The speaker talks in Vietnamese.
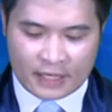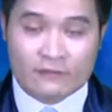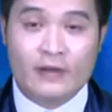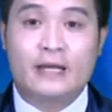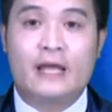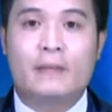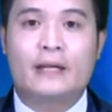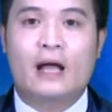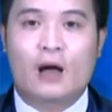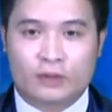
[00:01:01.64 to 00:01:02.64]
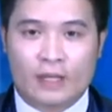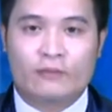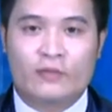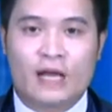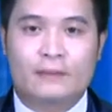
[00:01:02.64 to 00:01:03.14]
về đẩy mạnh học
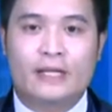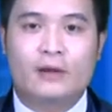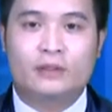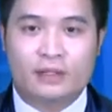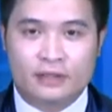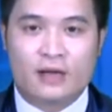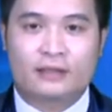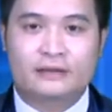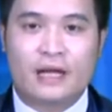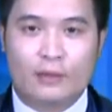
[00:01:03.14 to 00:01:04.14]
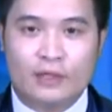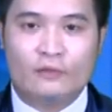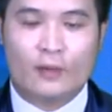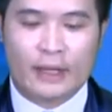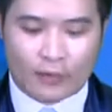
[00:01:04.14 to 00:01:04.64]
tập và làm theo tư tưởng, đạo đức
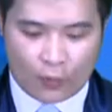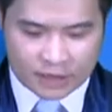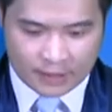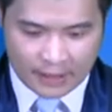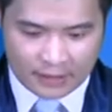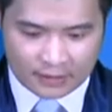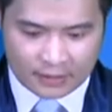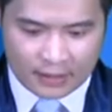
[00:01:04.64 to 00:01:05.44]
phong cách Hồ Chí Minh.